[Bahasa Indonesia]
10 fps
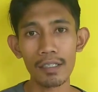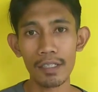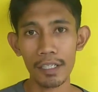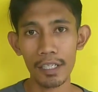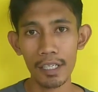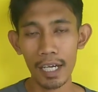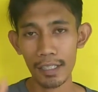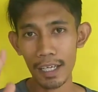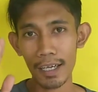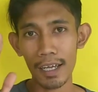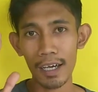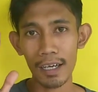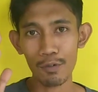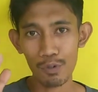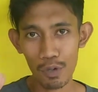Jadi
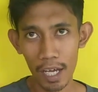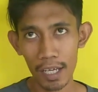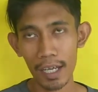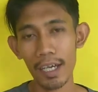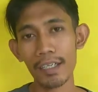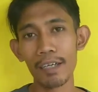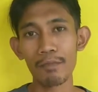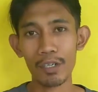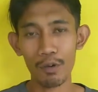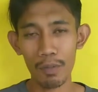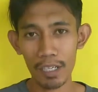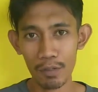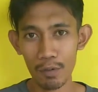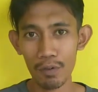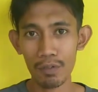antara unsur hara dan mikroba
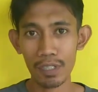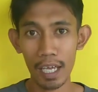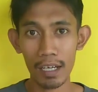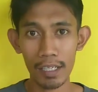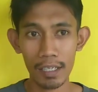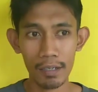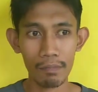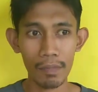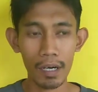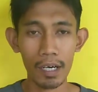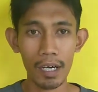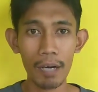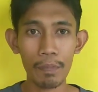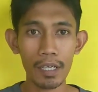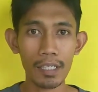itu saling uh,
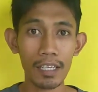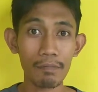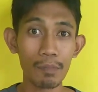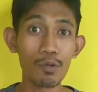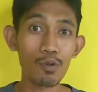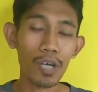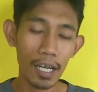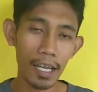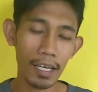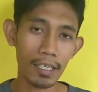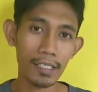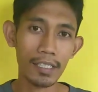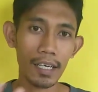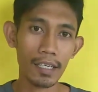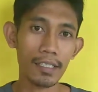apa ya saling membutuhkan lah
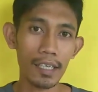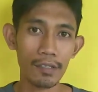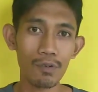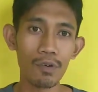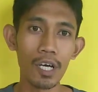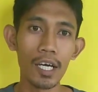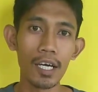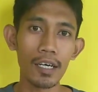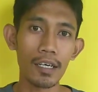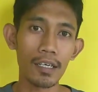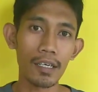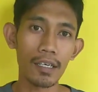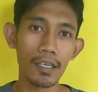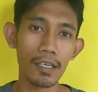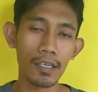ketika kita itu
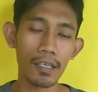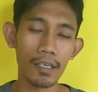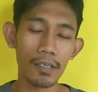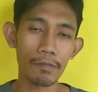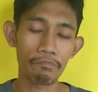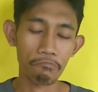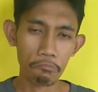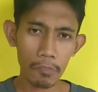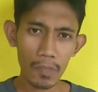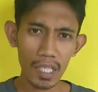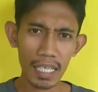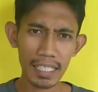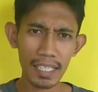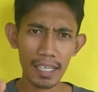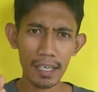uh,
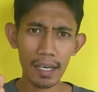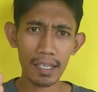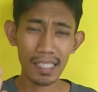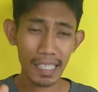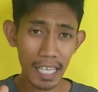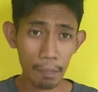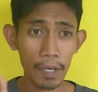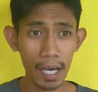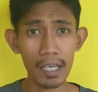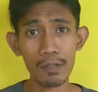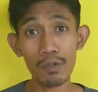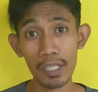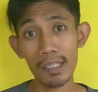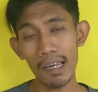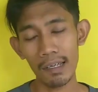ketika ketika pH itu
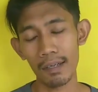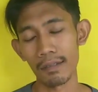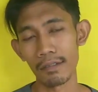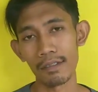netral